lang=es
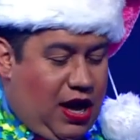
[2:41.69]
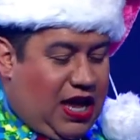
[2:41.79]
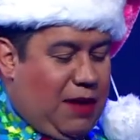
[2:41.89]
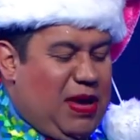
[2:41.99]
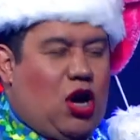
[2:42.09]

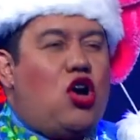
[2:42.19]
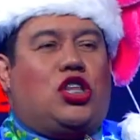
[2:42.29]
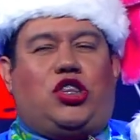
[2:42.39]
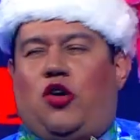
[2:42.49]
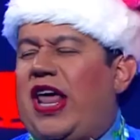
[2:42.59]
Que me
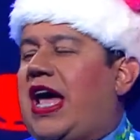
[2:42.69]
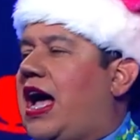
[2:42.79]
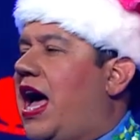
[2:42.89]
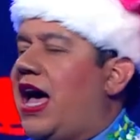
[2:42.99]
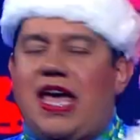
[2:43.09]
corte
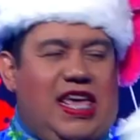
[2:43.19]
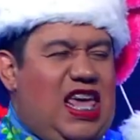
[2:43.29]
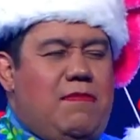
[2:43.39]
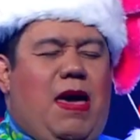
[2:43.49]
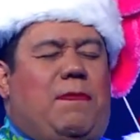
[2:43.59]
oreja
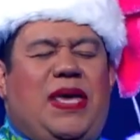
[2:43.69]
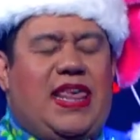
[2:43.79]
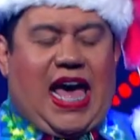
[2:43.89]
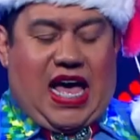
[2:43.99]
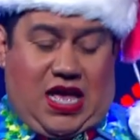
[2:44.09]
y me
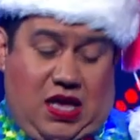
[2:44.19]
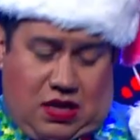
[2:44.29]
pida